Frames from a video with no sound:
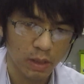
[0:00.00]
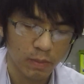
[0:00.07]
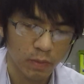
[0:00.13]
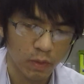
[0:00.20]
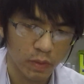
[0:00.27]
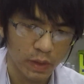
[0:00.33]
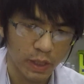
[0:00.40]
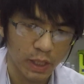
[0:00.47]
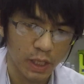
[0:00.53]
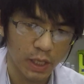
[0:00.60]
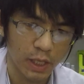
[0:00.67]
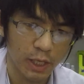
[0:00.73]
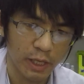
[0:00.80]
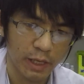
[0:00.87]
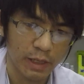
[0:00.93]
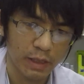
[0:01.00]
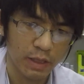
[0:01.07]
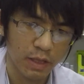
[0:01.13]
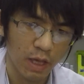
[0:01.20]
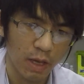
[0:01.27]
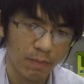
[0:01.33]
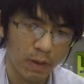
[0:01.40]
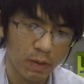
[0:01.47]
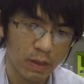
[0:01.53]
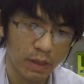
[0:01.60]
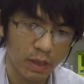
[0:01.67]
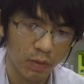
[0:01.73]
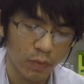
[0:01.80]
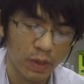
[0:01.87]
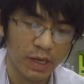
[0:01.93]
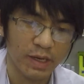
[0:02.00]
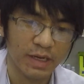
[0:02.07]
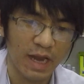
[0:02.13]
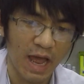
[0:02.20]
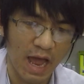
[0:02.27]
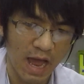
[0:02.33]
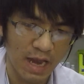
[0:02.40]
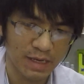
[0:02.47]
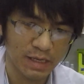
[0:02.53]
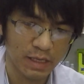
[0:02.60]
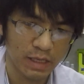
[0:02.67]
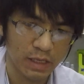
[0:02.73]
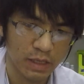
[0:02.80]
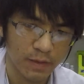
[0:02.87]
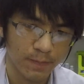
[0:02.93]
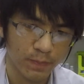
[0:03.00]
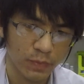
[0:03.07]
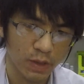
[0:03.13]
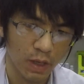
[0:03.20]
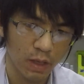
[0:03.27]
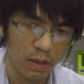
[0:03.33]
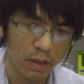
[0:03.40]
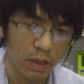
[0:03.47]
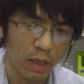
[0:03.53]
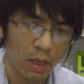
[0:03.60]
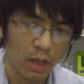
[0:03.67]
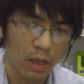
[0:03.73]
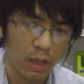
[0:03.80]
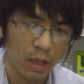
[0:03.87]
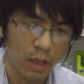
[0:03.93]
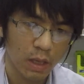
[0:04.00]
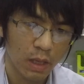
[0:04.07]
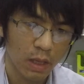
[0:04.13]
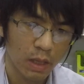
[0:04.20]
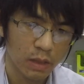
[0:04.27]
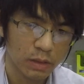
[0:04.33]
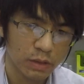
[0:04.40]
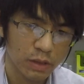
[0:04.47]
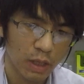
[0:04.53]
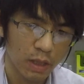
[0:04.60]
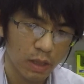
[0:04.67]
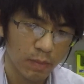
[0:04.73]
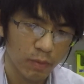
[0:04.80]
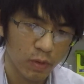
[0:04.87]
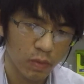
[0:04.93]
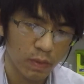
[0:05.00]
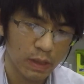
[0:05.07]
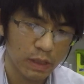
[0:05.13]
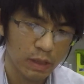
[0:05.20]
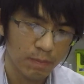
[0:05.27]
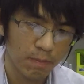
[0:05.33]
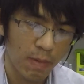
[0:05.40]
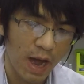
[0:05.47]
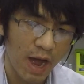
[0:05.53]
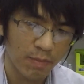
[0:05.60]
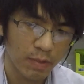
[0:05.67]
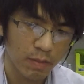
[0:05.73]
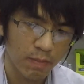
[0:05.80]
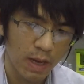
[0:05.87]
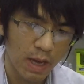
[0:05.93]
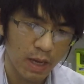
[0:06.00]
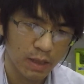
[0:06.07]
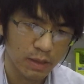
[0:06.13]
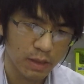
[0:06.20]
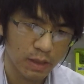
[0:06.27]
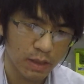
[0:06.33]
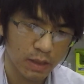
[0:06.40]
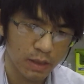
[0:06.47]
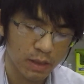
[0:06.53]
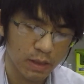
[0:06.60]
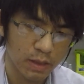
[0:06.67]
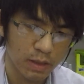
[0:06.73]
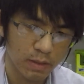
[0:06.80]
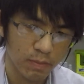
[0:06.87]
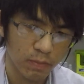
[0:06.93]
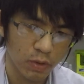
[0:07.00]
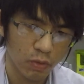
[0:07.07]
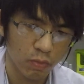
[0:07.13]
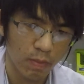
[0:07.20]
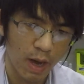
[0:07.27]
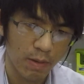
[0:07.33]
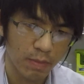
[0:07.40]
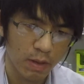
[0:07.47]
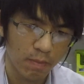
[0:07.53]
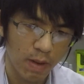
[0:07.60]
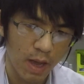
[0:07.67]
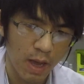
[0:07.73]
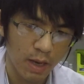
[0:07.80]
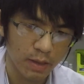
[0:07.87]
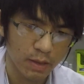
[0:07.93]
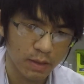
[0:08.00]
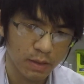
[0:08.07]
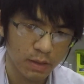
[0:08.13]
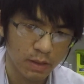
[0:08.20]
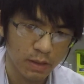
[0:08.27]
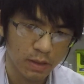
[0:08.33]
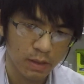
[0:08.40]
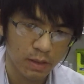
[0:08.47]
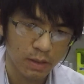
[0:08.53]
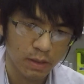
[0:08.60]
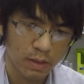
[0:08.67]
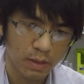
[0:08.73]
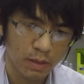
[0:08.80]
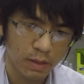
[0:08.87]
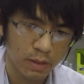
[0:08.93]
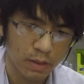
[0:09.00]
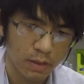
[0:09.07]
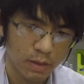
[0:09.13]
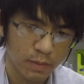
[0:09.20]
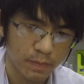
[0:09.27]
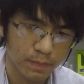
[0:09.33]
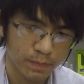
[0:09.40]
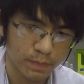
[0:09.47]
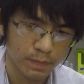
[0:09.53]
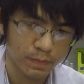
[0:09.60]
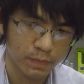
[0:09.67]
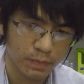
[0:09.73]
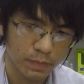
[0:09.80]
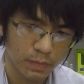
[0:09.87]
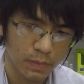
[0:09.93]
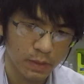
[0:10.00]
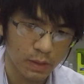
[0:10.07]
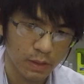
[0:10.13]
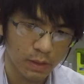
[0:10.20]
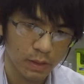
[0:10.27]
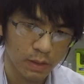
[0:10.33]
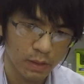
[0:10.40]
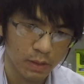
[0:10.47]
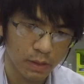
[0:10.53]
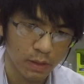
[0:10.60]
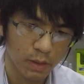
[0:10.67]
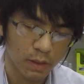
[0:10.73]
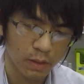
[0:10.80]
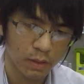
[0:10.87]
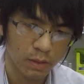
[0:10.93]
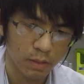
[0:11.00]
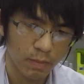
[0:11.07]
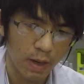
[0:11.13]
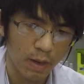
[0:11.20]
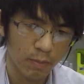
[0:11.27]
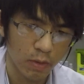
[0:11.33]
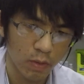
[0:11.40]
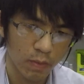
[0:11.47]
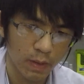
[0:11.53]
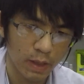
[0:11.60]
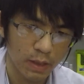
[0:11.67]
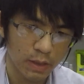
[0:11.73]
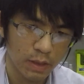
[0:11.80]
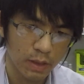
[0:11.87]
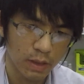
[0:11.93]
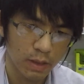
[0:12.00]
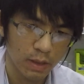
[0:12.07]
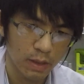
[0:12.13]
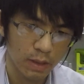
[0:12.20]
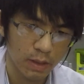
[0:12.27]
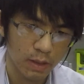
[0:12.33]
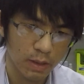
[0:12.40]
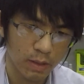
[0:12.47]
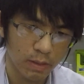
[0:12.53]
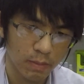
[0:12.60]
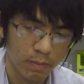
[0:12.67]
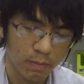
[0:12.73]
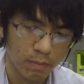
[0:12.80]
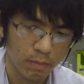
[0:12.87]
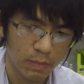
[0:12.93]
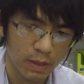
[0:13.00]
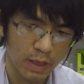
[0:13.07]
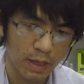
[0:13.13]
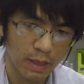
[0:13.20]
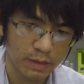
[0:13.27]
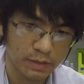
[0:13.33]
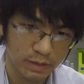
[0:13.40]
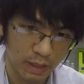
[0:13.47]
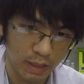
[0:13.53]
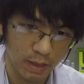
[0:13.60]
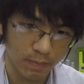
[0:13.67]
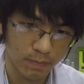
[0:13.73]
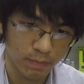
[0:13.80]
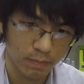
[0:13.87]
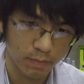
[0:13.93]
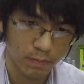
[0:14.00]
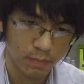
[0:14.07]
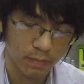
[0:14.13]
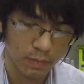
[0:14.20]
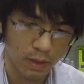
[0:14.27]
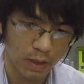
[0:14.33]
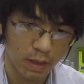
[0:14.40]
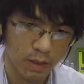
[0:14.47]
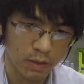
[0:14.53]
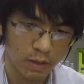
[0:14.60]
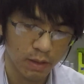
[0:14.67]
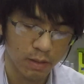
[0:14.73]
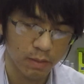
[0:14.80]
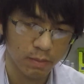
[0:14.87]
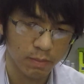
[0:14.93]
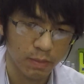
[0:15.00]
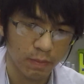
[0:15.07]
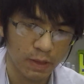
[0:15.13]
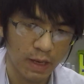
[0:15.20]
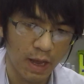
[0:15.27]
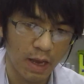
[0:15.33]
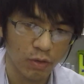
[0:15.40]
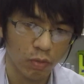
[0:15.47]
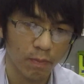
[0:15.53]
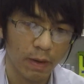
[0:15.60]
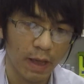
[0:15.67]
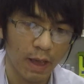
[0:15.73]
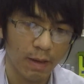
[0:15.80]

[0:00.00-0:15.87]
พวกเนี้ยนะฮะและใช้เป็นระยะเวลานานนะฮะใช้หรือใช้ในบริเวณที่บางมาก ๆ นะฮะ ผิวบางมากๆอืมหรือบางบริเวณที่มีการอักเสบนะฮะ เช่นไปทาตรงแผล